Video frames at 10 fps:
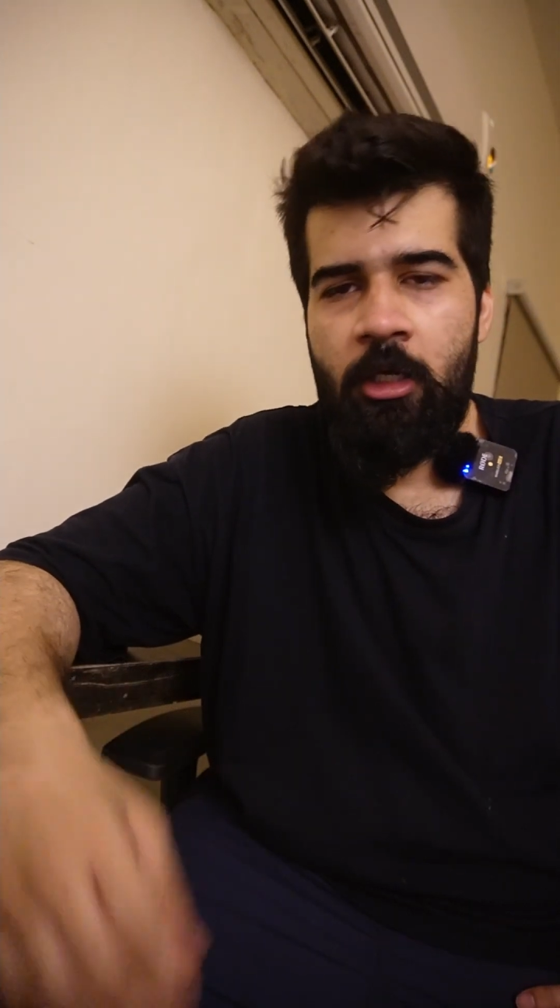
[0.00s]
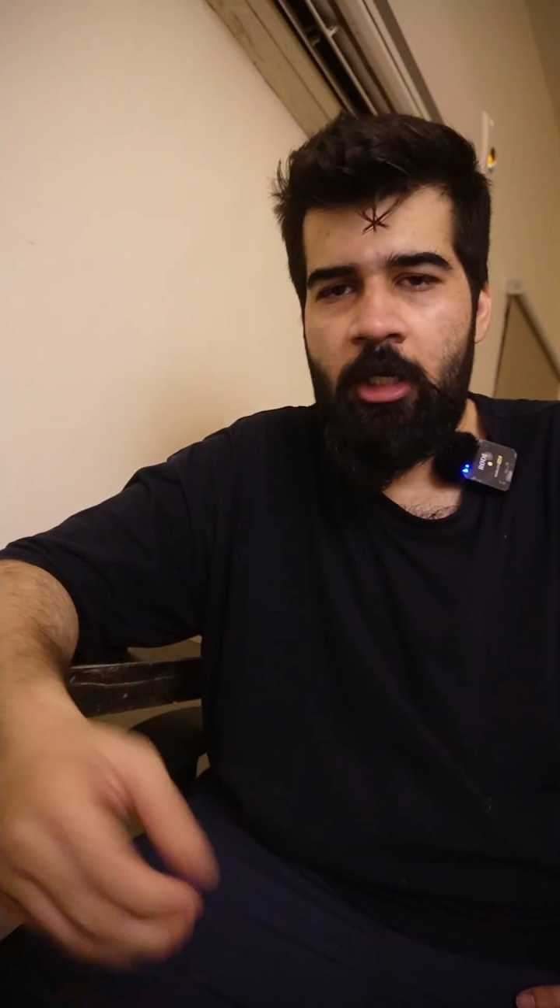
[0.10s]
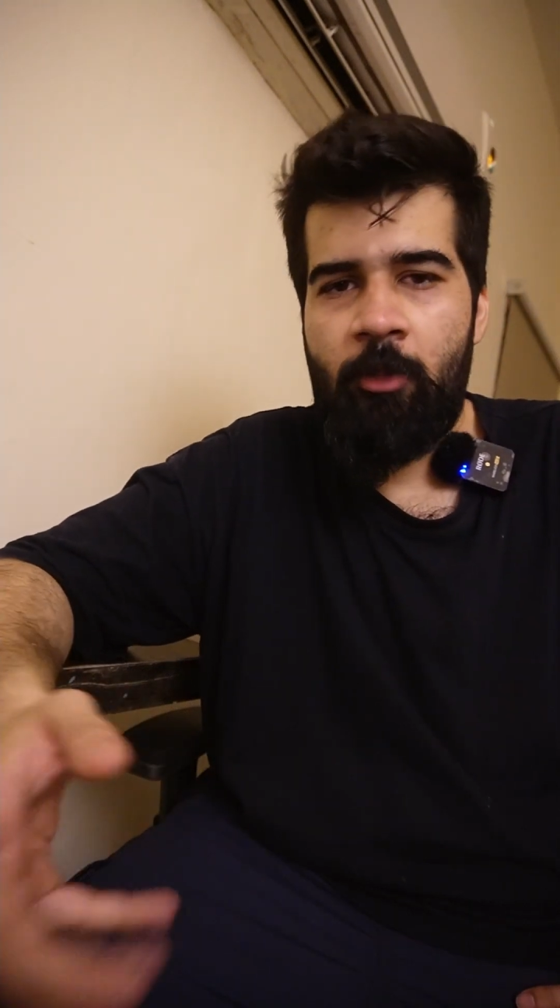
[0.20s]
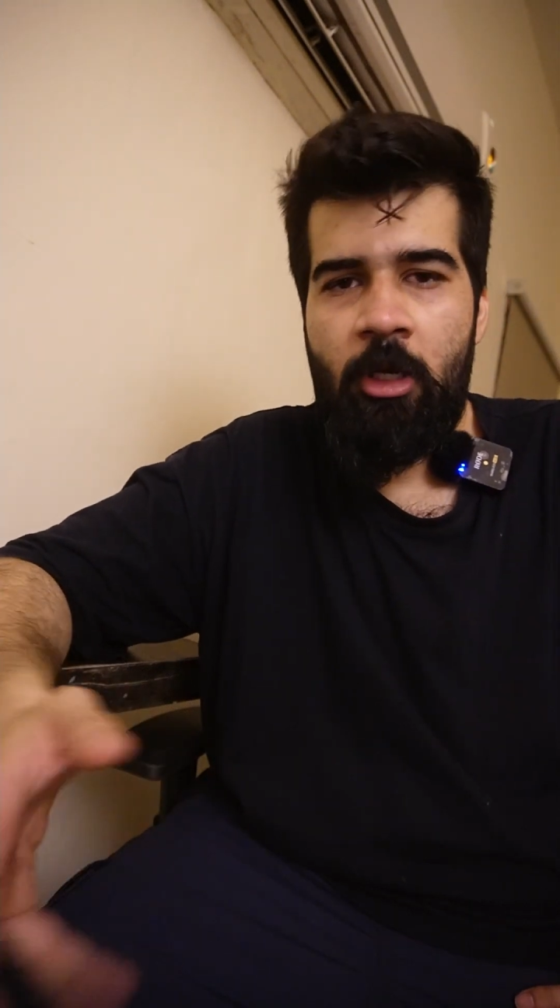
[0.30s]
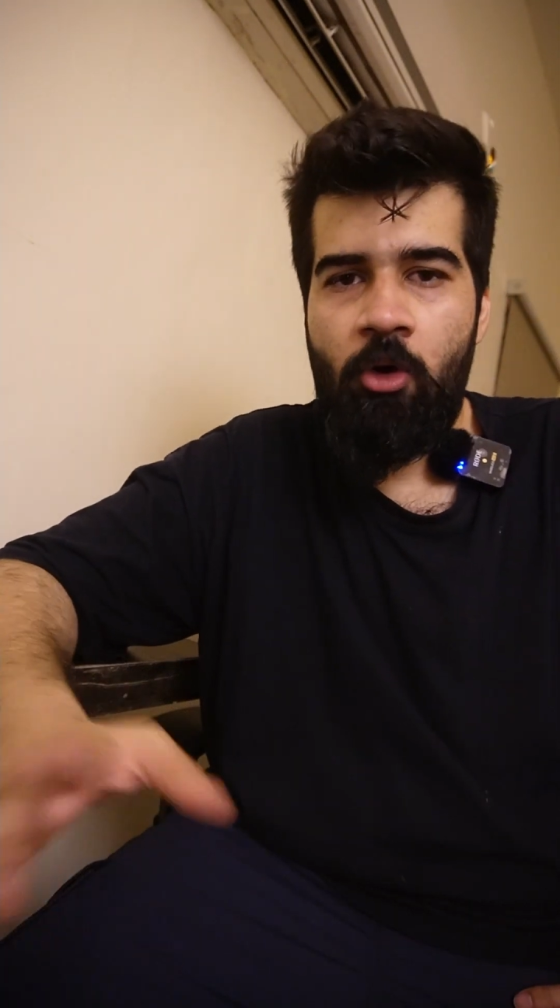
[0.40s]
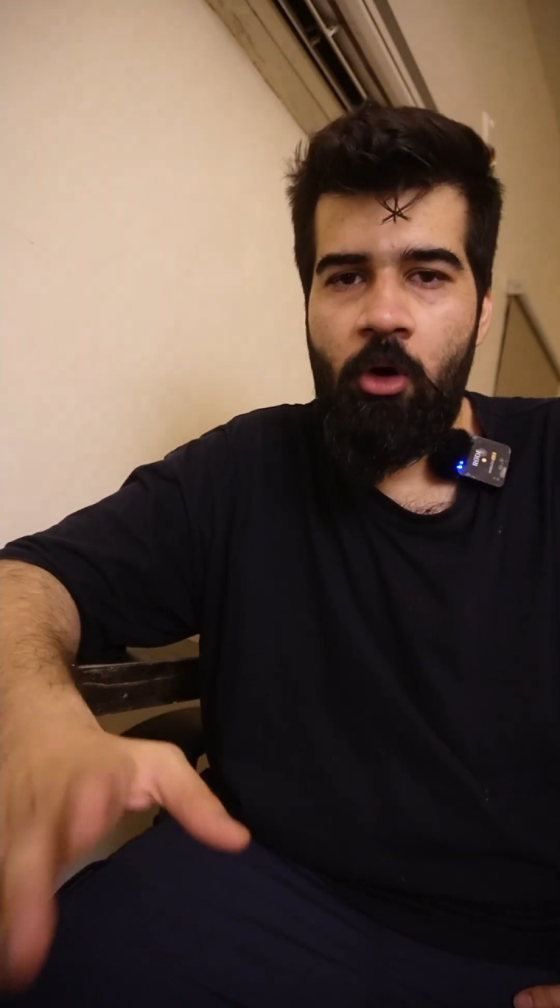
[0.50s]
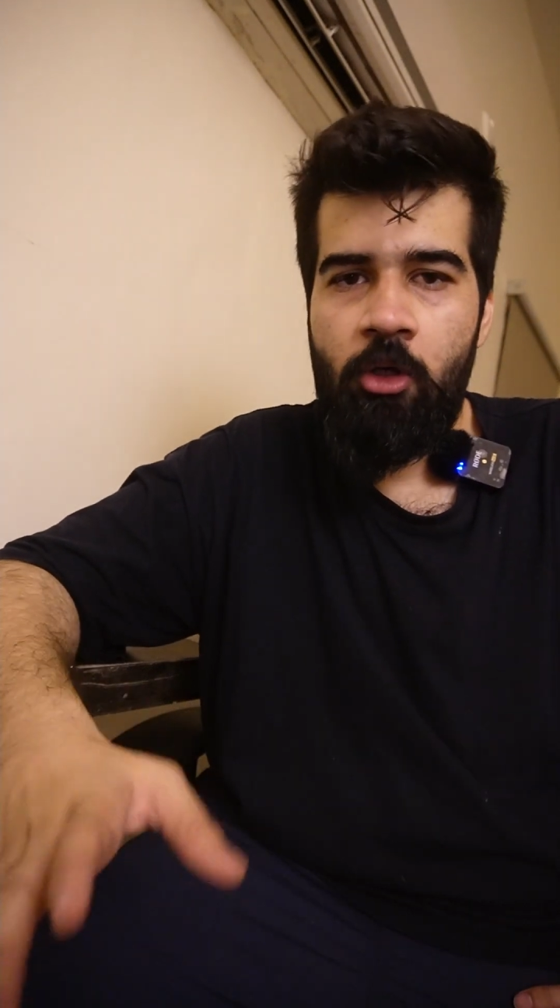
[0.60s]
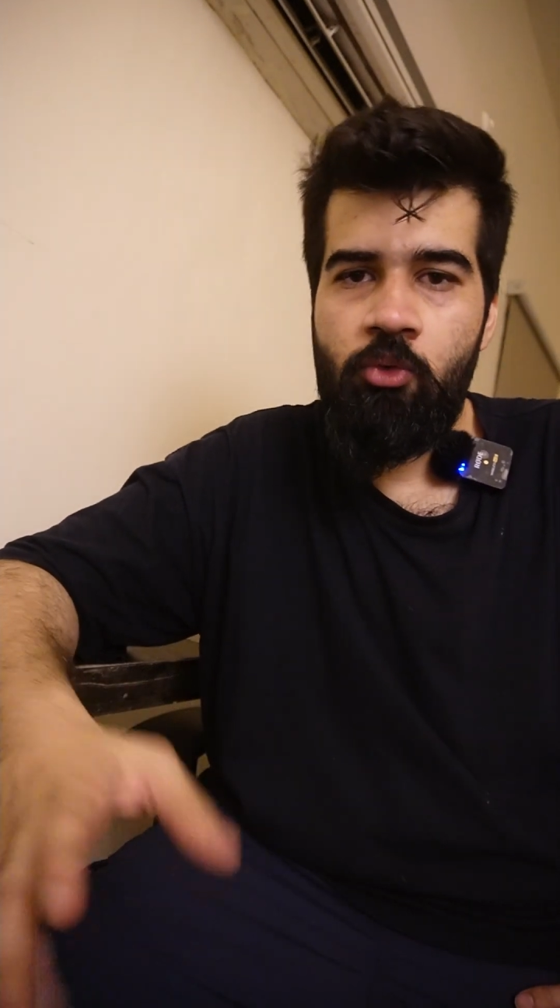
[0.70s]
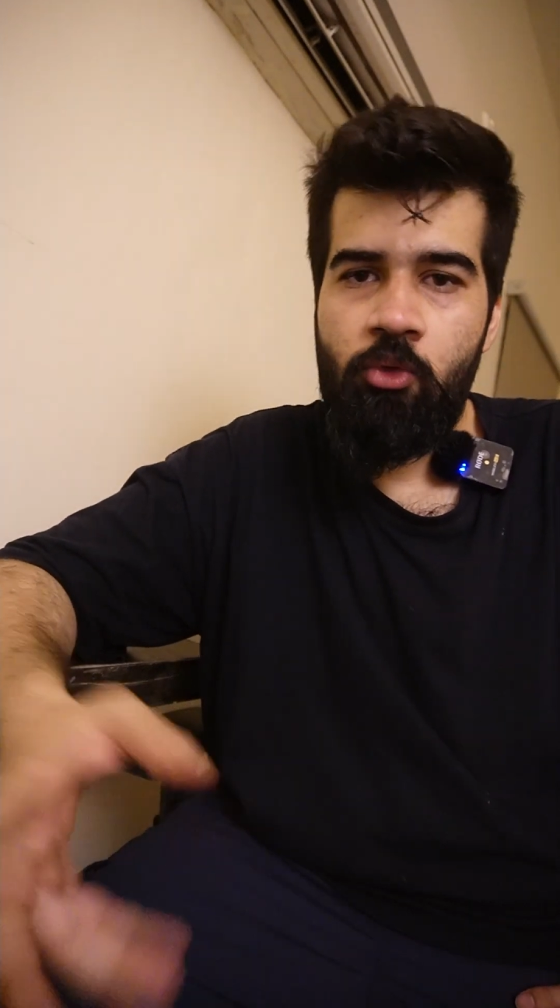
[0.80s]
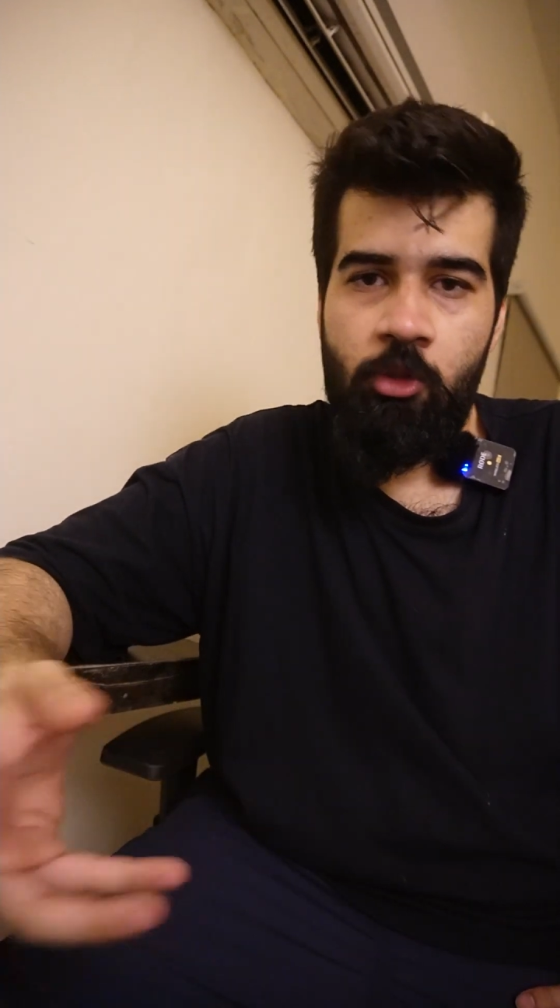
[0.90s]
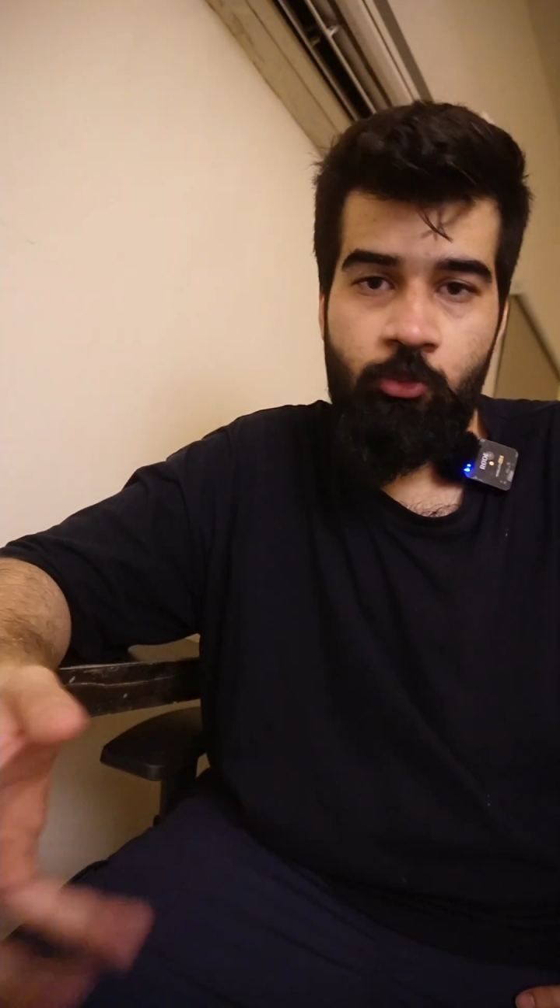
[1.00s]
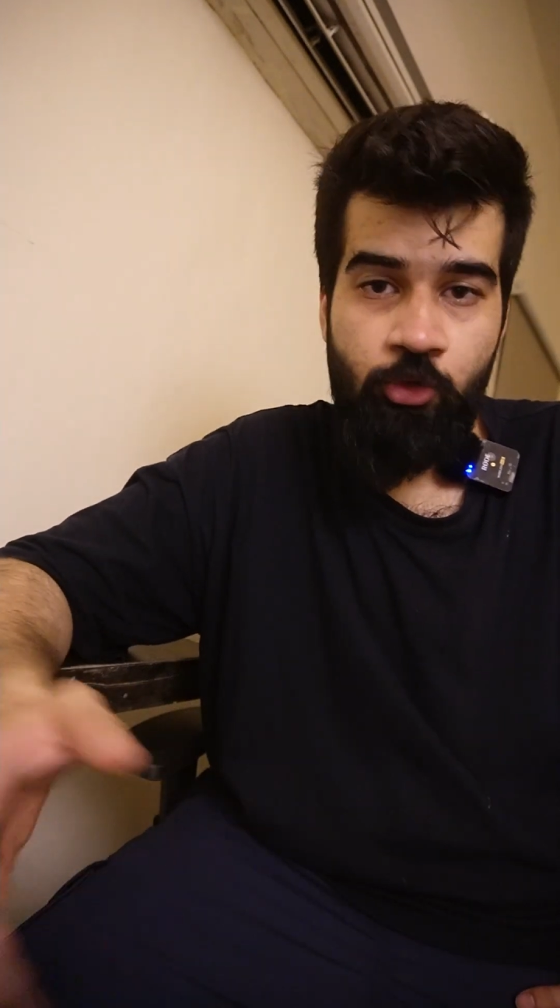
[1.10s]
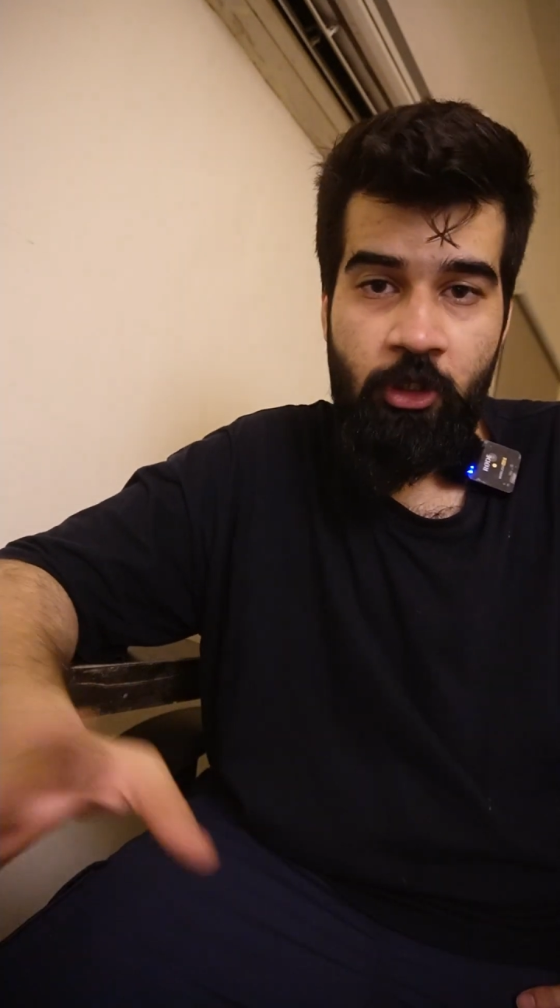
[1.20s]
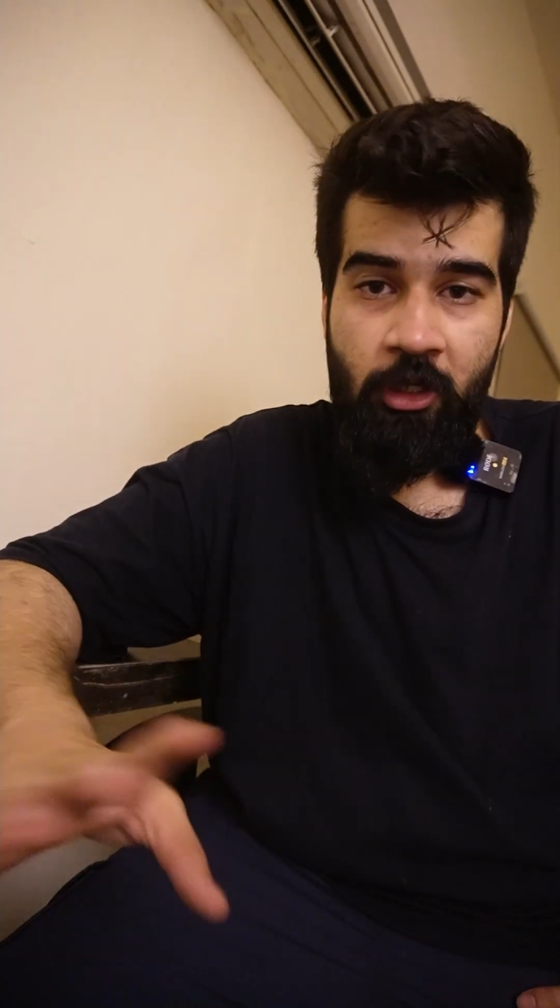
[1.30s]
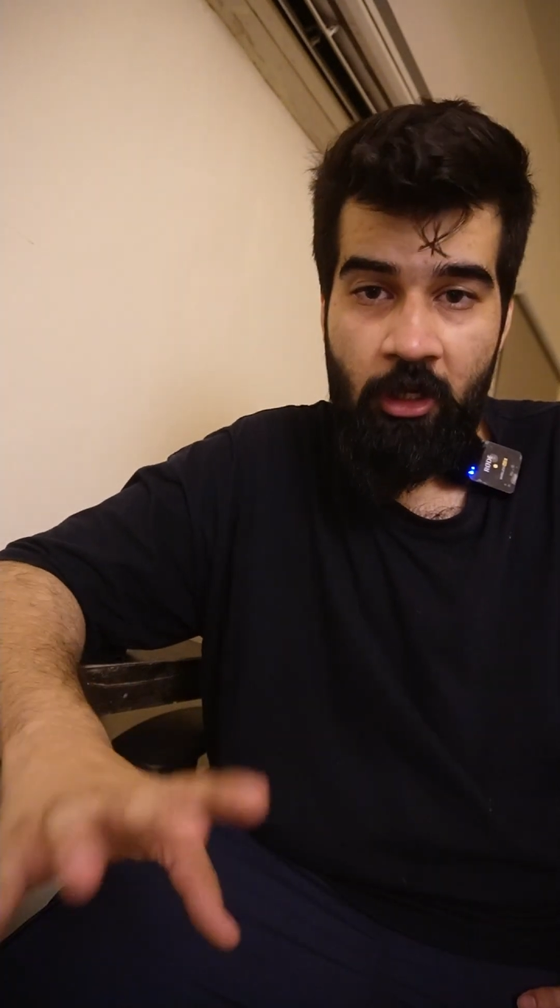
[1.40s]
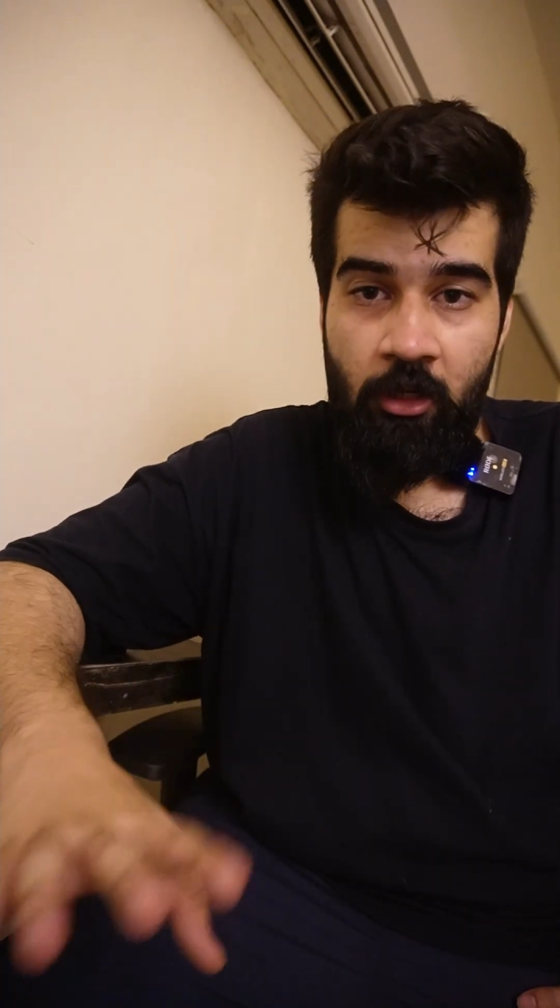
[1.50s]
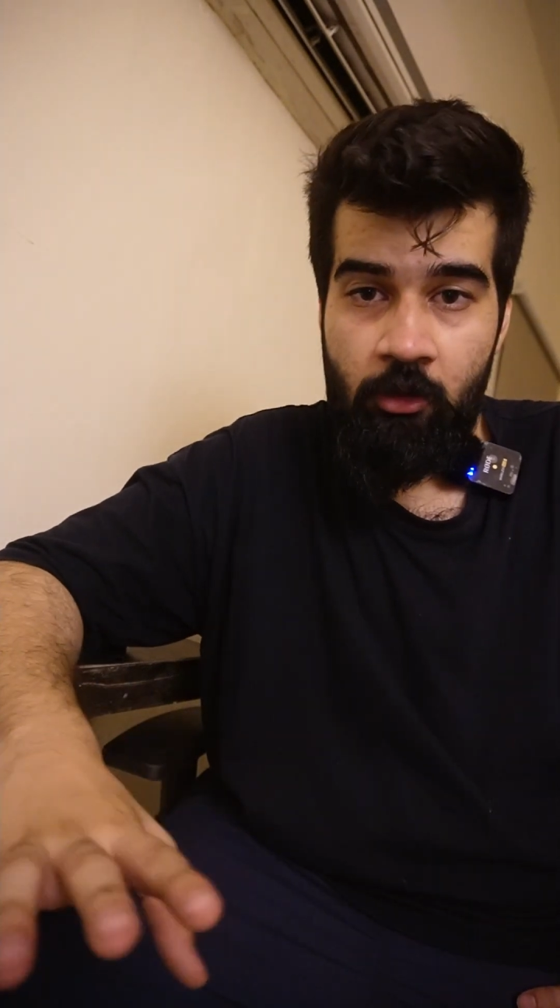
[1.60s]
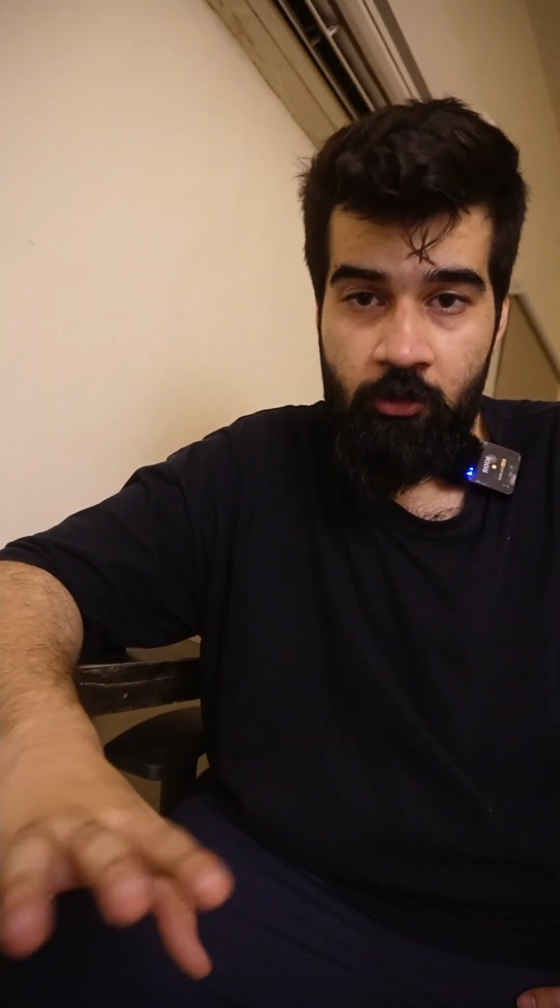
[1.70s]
कि मैं कौन हूँ और मुझे क्या